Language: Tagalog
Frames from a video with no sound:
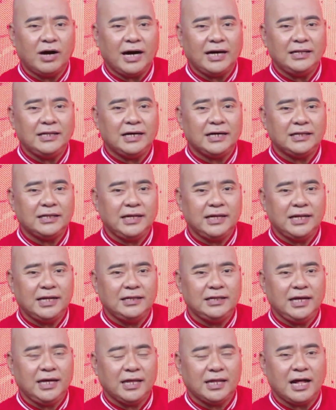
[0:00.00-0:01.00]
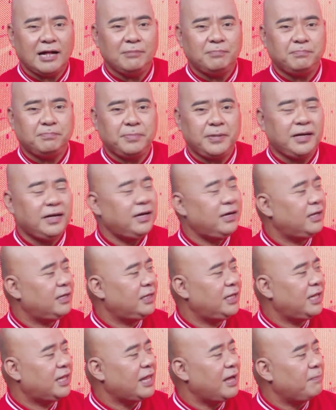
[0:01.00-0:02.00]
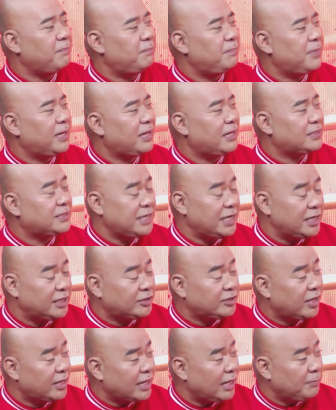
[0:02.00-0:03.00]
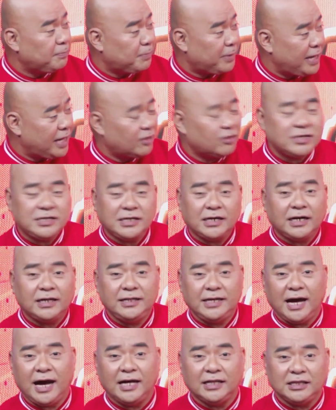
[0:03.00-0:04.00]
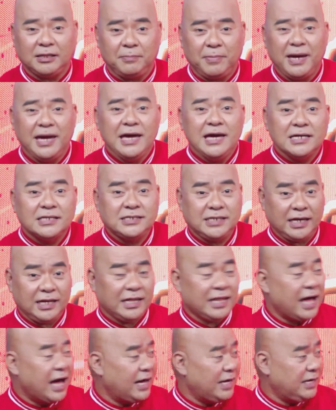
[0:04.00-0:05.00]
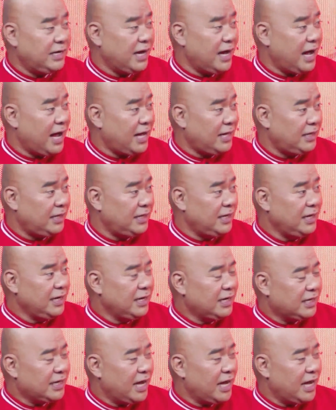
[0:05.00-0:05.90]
yung anak nila ni Ralph, ni Ralph, Senator Ralph Recto, uh. tsaka ah. ni Ate May, uh. si, si Ryan. Uh.